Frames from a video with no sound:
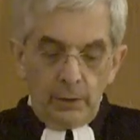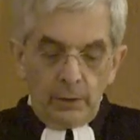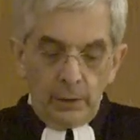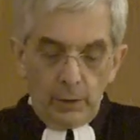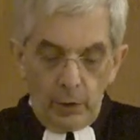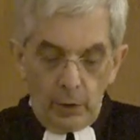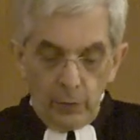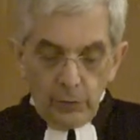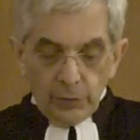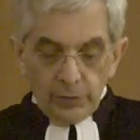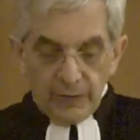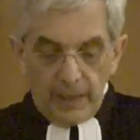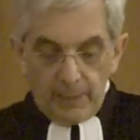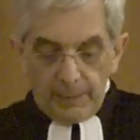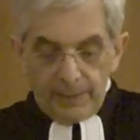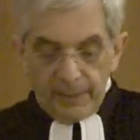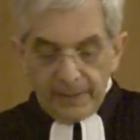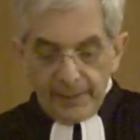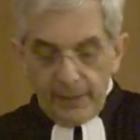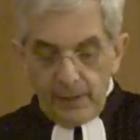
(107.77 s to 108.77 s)
L'ange
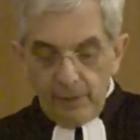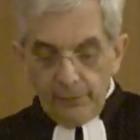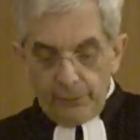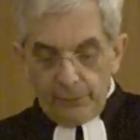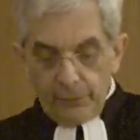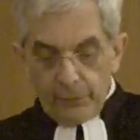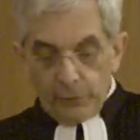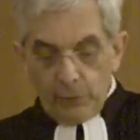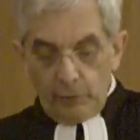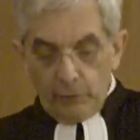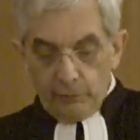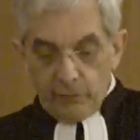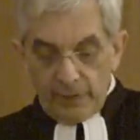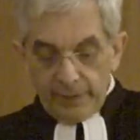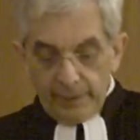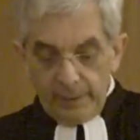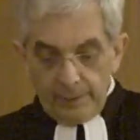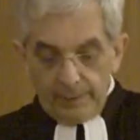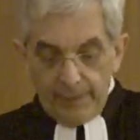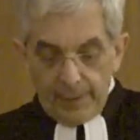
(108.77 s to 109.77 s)
Gabriel fut
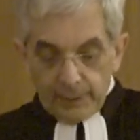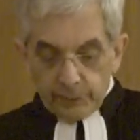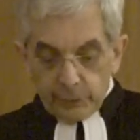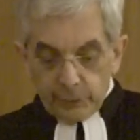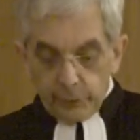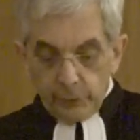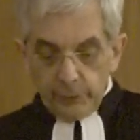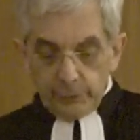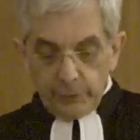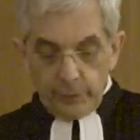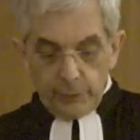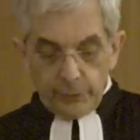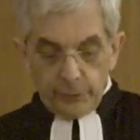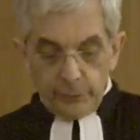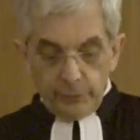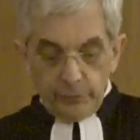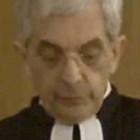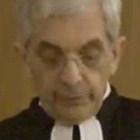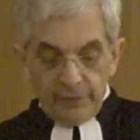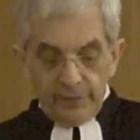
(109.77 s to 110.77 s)
envoyé par Dieu dans
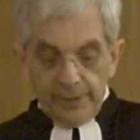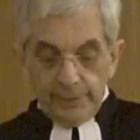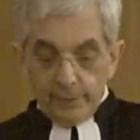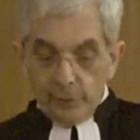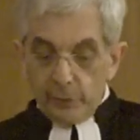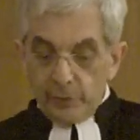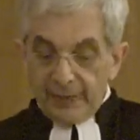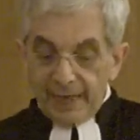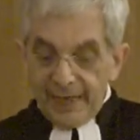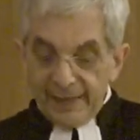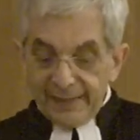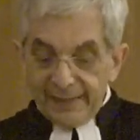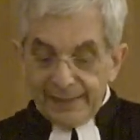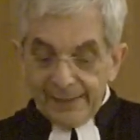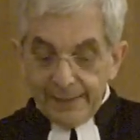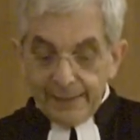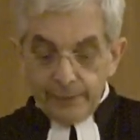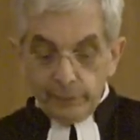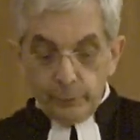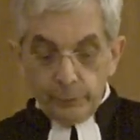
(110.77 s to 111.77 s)
une ville de
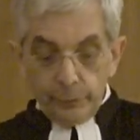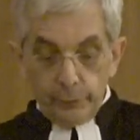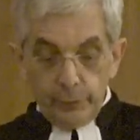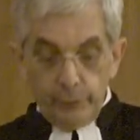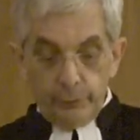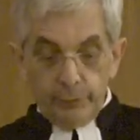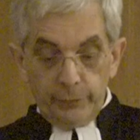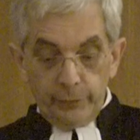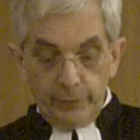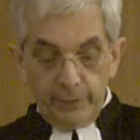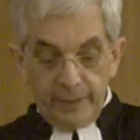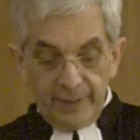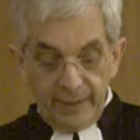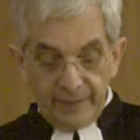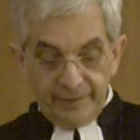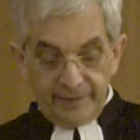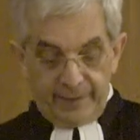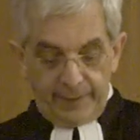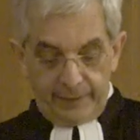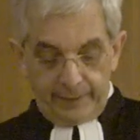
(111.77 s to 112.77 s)
Galilée du nom de
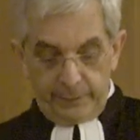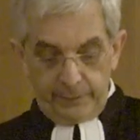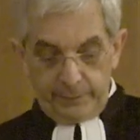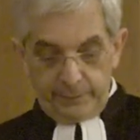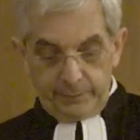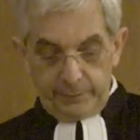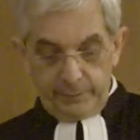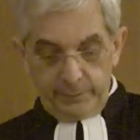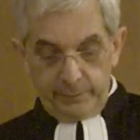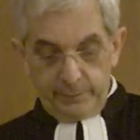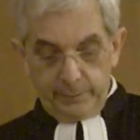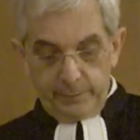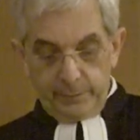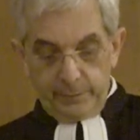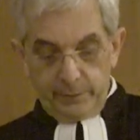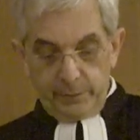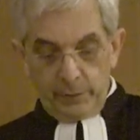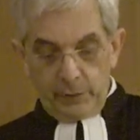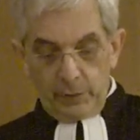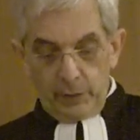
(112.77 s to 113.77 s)
Nazareth
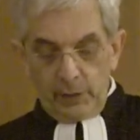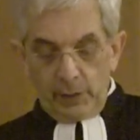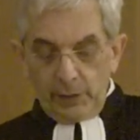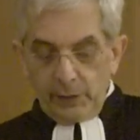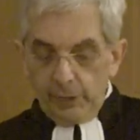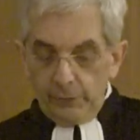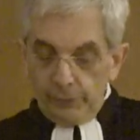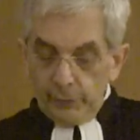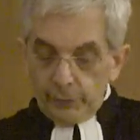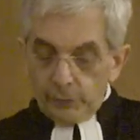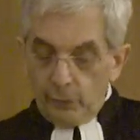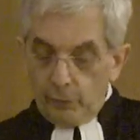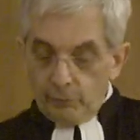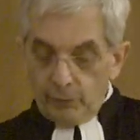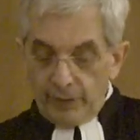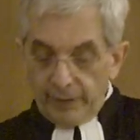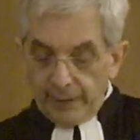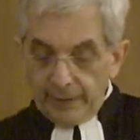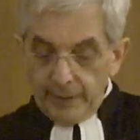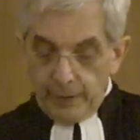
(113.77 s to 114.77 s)
il fut
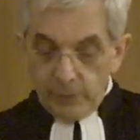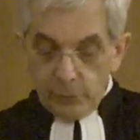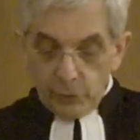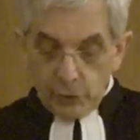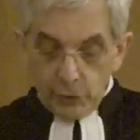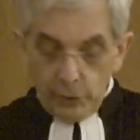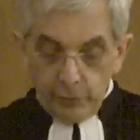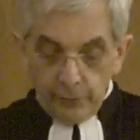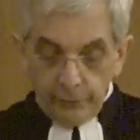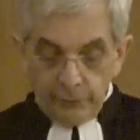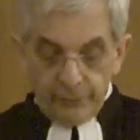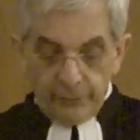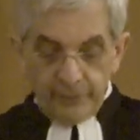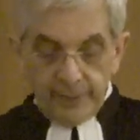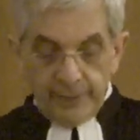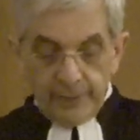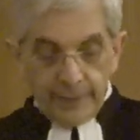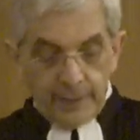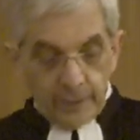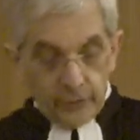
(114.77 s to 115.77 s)
envoyé à une jeune
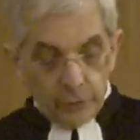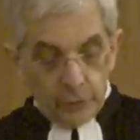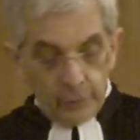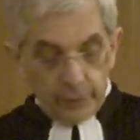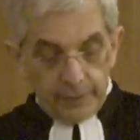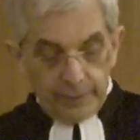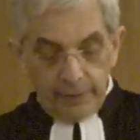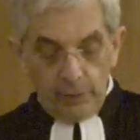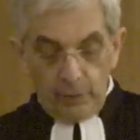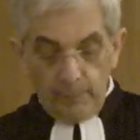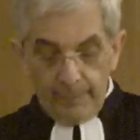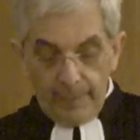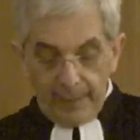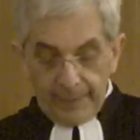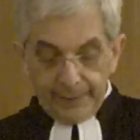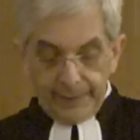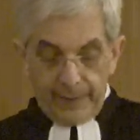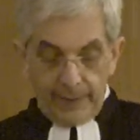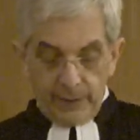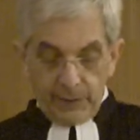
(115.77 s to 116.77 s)
fille accordée en
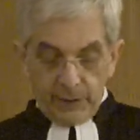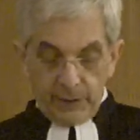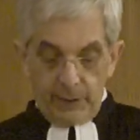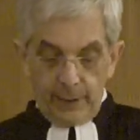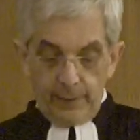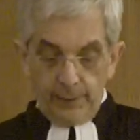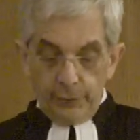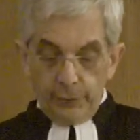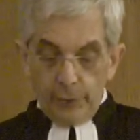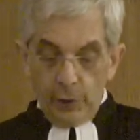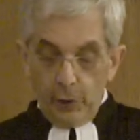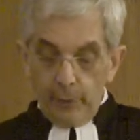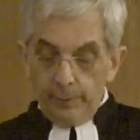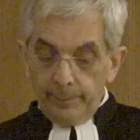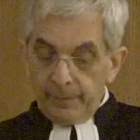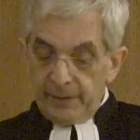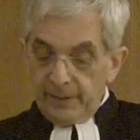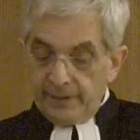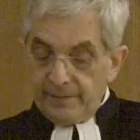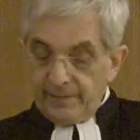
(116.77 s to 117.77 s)
mariage à un
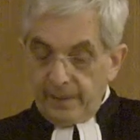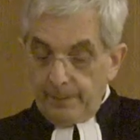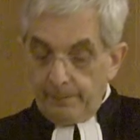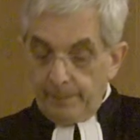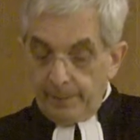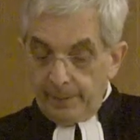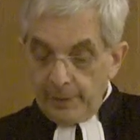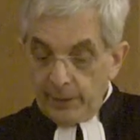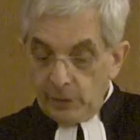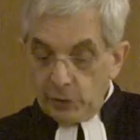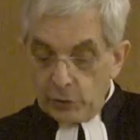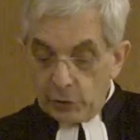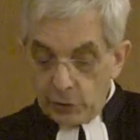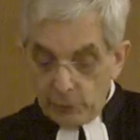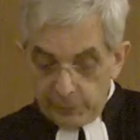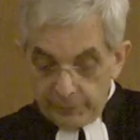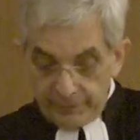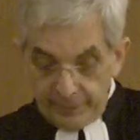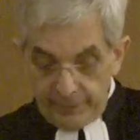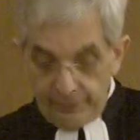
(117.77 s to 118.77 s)
homme qui s'appelait
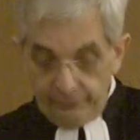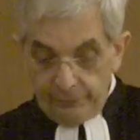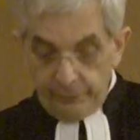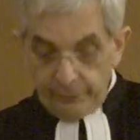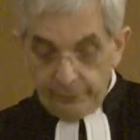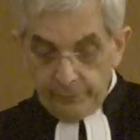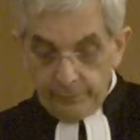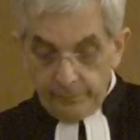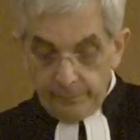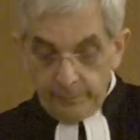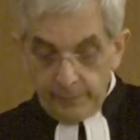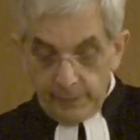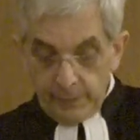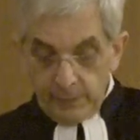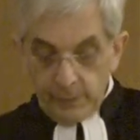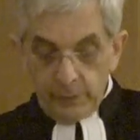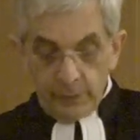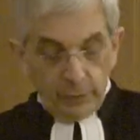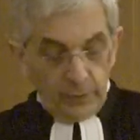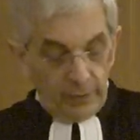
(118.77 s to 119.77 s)
Joseph,
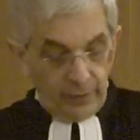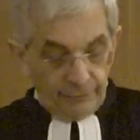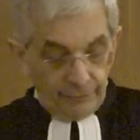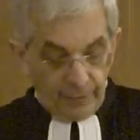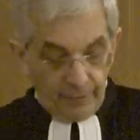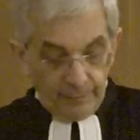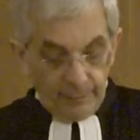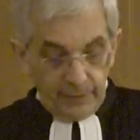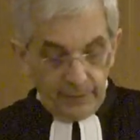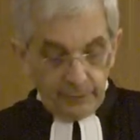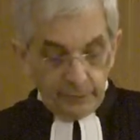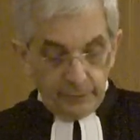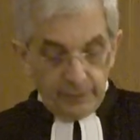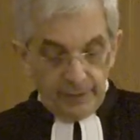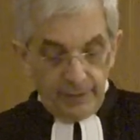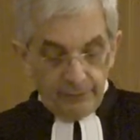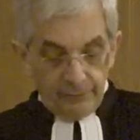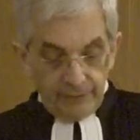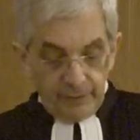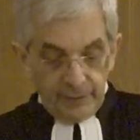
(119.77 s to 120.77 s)
de la famille de
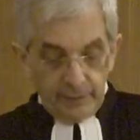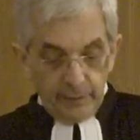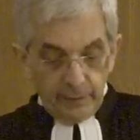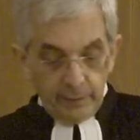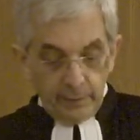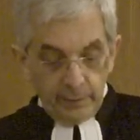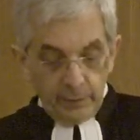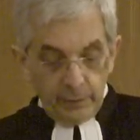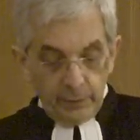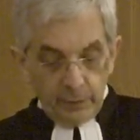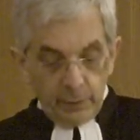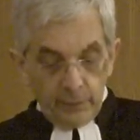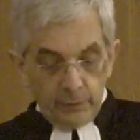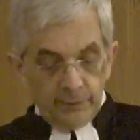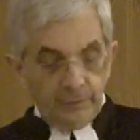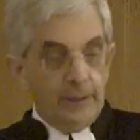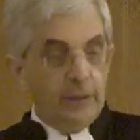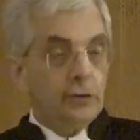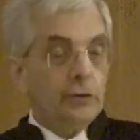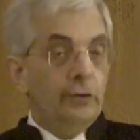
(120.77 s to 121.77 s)
David.
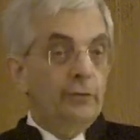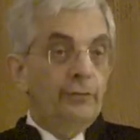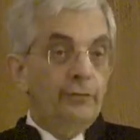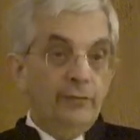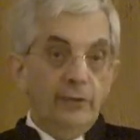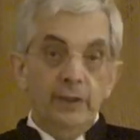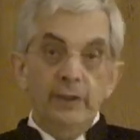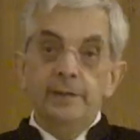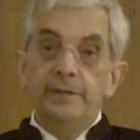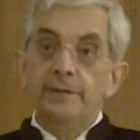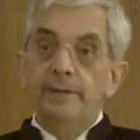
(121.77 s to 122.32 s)
Cette jeune fille